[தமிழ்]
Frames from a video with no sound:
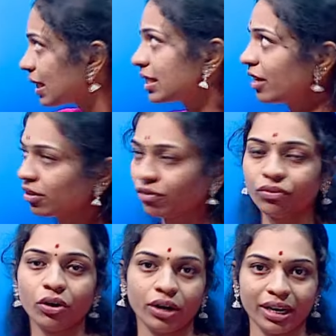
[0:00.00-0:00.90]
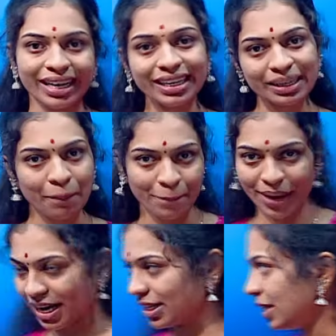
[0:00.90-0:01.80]
இட் இஸ் எ ஃப்ராடுலண்ட்
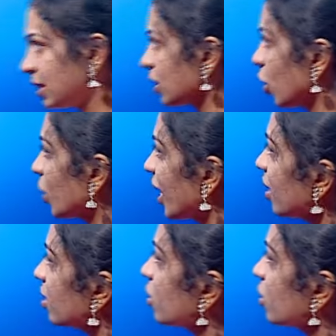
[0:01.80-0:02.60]
ப்ராக்டிஸ் ஓகே